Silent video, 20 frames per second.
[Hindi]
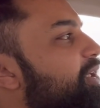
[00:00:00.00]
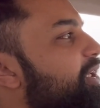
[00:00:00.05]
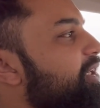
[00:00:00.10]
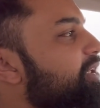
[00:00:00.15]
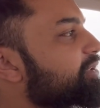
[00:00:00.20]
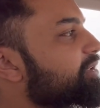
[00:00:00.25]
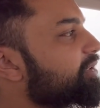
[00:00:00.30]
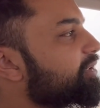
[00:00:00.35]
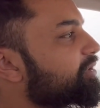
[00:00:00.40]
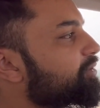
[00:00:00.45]
कह
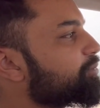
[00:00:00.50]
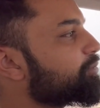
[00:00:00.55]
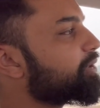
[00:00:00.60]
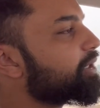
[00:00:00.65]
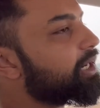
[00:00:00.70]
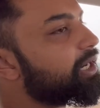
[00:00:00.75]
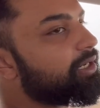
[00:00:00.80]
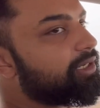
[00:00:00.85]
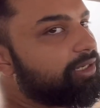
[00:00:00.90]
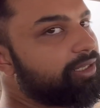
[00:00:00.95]
रहे थे कि इसमें
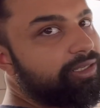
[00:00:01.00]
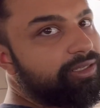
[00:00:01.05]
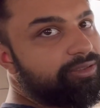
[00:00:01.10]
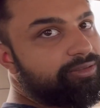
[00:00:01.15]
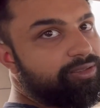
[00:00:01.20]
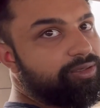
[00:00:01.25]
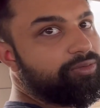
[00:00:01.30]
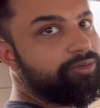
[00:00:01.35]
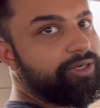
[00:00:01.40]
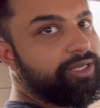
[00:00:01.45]
रैटलिंग की
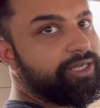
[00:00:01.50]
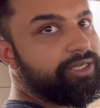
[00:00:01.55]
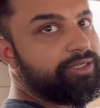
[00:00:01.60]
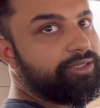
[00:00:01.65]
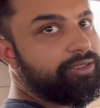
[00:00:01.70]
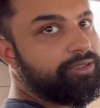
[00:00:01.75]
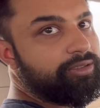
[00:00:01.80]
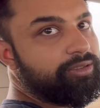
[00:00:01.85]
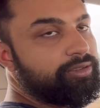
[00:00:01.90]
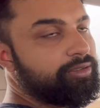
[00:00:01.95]
साउंड
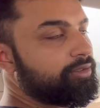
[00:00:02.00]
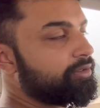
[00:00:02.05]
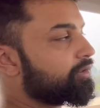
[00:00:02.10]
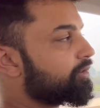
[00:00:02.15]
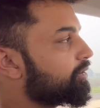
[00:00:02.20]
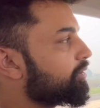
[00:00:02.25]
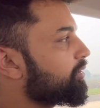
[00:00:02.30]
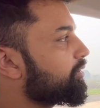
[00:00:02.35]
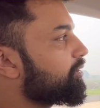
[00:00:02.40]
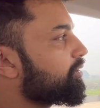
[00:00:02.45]
आएगी और
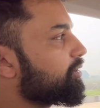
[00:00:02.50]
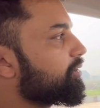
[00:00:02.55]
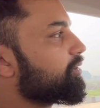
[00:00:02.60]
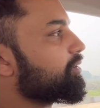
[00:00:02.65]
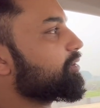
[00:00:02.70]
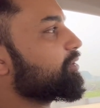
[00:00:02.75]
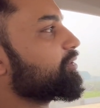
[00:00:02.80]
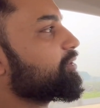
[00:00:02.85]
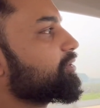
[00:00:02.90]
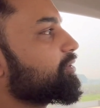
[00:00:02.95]

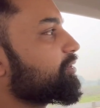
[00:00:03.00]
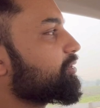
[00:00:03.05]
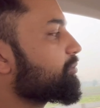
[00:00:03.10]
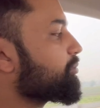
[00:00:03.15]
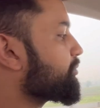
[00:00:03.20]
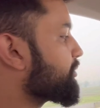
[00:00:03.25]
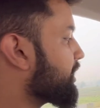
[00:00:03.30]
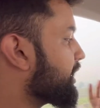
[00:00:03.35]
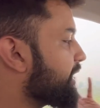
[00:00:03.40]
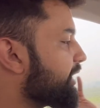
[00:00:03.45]

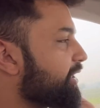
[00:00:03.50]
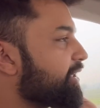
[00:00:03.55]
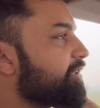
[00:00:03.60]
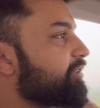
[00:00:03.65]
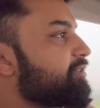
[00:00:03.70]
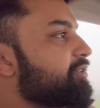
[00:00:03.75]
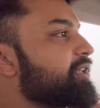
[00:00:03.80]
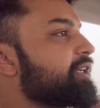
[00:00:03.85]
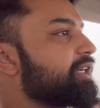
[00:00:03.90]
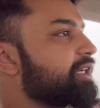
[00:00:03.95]
हम्म। गाड़ी की
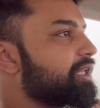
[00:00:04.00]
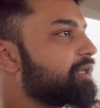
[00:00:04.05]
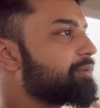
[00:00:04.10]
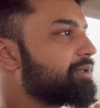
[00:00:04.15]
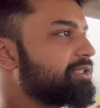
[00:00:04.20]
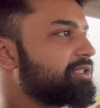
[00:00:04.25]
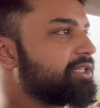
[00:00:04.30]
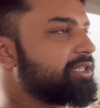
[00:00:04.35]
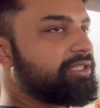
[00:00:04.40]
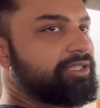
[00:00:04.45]
सीटें
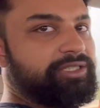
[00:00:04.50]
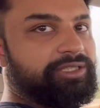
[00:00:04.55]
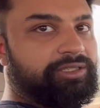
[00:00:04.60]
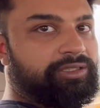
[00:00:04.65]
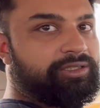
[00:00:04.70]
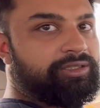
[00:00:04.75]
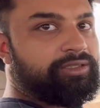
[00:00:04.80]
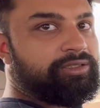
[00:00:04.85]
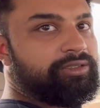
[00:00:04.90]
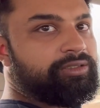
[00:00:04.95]
बजेंगी
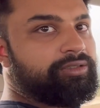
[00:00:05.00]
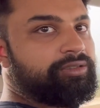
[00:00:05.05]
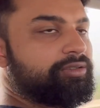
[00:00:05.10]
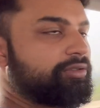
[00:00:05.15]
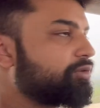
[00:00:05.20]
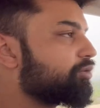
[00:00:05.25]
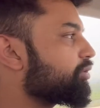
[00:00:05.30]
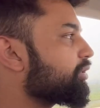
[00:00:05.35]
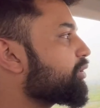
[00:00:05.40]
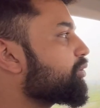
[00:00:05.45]
हम्म।
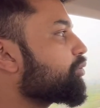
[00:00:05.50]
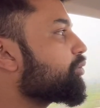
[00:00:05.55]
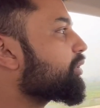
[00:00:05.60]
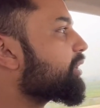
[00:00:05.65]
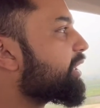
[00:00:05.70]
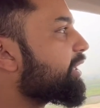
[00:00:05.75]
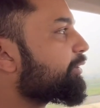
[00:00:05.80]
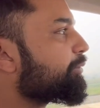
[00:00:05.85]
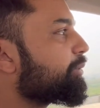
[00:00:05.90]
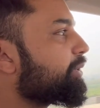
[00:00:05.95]
क्योंकि
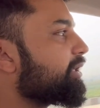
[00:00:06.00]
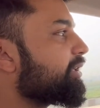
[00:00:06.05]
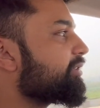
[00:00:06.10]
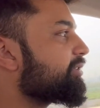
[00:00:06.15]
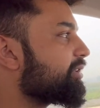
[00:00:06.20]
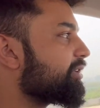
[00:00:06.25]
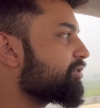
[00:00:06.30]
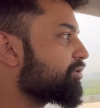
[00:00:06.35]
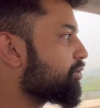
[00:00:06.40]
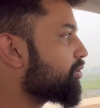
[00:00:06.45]
उनका
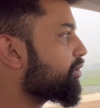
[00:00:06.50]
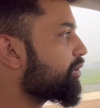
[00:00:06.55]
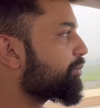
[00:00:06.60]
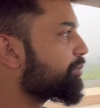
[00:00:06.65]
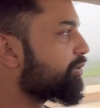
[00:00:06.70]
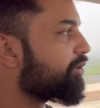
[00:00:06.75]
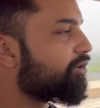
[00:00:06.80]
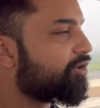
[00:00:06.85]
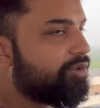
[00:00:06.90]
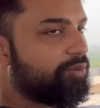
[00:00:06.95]
एक्सपीरियंस था
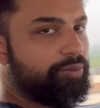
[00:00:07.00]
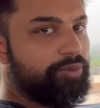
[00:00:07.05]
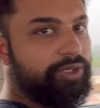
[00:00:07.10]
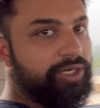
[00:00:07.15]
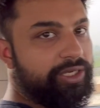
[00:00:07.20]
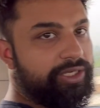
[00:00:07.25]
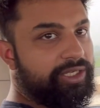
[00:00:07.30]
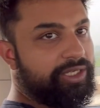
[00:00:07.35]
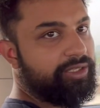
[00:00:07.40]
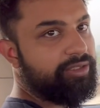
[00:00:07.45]
स्कॉर्पियो और
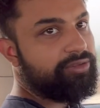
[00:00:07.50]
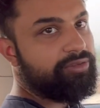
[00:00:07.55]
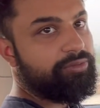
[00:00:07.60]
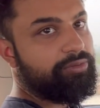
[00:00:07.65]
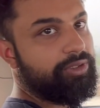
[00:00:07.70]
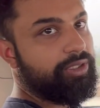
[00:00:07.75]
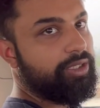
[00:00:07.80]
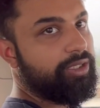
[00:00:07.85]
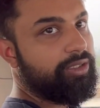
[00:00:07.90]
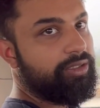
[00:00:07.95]
पुरानी
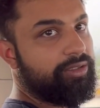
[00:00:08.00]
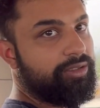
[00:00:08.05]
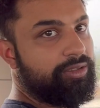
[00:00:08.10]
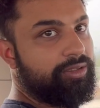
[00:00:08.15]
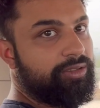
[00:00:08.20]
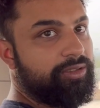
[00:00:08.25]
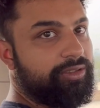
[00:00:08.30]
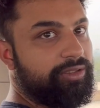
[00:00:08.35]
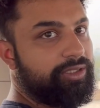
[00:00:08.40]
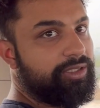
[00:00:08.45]
एक्सीवी का
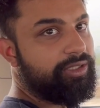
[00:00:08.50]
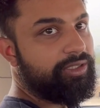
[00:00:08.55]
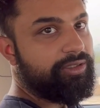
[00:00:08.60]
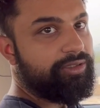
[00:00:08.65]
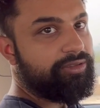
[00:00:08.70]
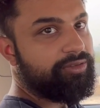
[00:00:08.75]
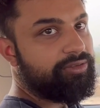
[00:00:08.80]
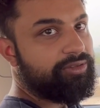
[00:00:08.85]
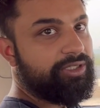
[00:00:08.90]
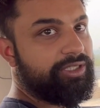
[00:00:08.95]

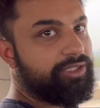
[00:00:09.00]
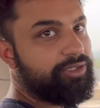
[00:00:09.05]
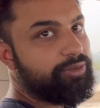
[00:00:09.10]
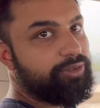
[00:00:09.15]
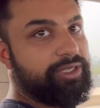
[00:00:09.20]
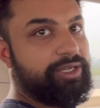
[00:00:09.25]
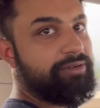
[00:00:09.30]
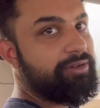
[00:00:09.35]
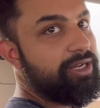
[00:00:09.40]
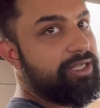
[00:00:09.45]
सीटों
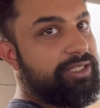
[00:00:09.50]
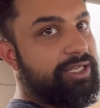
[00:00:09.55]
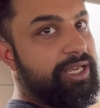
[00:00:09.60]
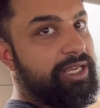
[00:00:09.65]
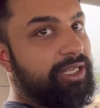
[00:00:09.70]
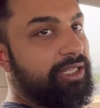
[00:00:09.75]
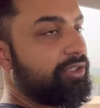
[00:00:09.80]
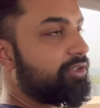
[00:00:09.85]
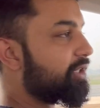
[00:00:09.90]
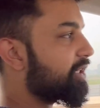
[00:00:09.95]
की आवाज
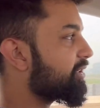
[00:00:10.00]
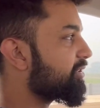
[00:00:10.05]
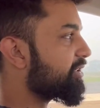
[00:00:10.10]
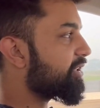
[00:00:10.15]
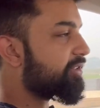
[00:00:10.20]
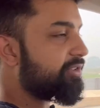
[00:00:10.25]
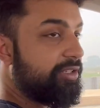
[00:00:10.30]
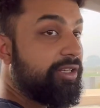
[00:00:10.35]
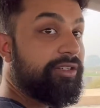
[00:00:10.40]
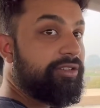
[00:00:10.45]
आएगी हाँ।
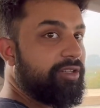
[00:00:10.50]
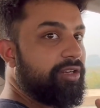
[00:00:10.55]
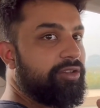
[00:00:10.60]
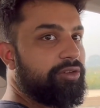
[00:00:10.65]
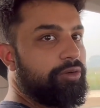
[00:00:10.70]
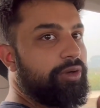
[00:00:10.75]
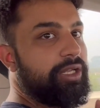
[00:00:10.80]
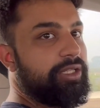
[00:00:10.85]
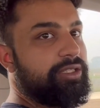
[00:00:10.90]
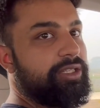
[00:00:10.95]
चर चर चर चर
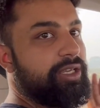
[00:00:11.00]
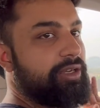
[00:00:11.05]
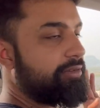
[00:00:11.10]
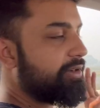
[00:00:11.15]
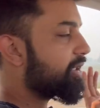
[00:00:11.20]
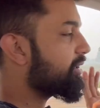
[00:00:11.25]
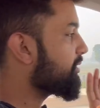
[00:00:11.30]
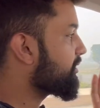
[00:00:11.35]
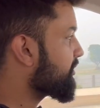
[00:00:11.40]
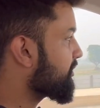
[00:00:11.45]
जो आती है हाँ,
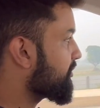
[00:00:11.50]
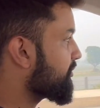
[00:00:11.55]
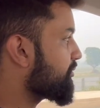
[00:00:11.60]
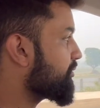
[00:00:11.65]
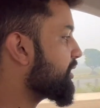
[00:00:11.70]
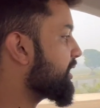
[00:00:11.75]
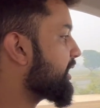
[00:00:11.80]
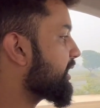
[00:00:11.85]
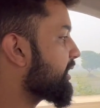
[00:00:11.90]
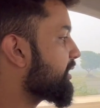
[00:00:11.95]
आवाज हाँ,
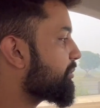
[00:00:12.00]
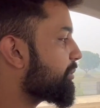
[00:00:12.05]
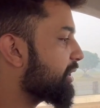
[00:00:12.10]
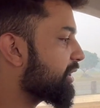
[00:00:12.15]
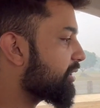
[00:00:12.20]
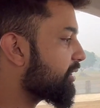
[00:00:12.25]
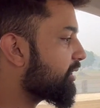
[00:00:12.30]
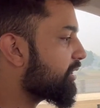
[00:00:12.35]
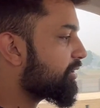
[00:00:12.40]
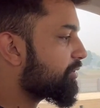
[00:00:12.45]
वो आएगी
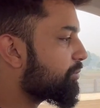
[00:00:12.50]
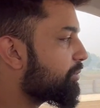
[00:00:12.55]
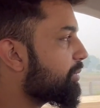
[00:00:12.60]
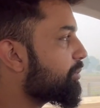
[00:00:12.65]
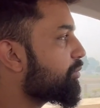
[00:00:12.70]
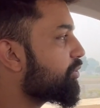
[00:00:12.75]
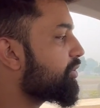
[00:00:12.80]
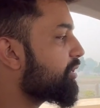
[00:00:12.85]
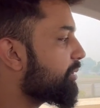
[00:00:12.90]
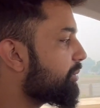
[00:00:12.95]
बट इसमें
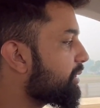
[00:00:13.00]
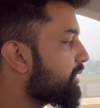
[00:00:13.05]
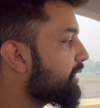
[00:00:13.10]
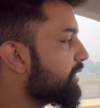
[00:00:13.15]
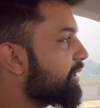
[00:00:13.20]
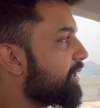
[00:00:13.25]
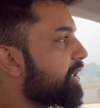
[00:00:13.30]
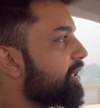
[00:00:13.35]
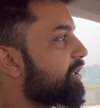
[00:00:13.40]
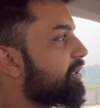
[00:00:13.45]
मुझे अभी तक
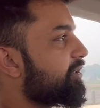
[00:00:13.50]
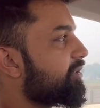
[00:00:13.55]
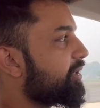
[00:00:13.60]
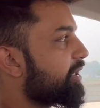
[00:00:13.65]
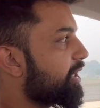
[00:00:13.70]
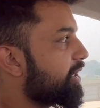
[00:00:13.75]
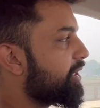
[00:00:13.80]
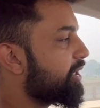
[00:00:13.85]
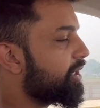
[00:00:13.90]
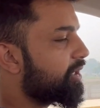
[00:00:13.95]
नहीं नजर
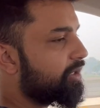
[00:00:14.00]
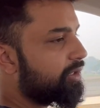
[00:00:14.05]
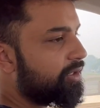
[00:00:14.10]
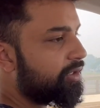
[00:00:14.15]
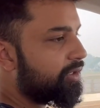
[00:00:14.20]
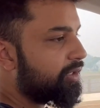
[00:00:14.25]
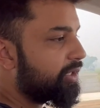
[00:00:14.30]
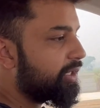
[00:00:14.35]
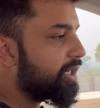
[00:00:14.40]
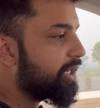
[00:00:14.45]
आई है
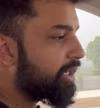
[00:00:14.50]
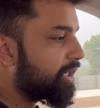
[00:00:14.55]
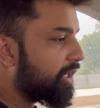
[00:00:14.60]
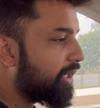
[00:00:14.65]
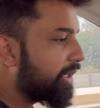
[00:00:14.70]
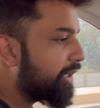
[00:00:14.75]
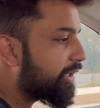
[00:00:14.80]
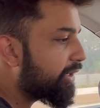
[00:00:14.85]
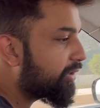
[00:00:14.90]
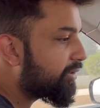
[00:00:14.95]
एक
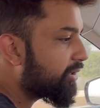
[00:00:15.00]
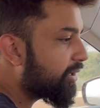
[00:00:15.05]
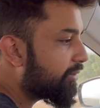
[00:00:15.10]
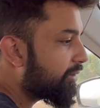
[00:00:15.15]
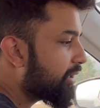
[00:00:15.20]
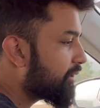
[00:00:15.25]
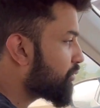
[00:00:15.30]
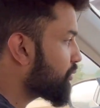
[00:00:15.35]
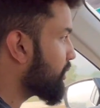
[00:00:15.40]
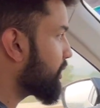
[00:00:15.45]
हल्की सी
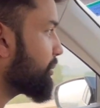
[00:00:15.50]
आवाज वो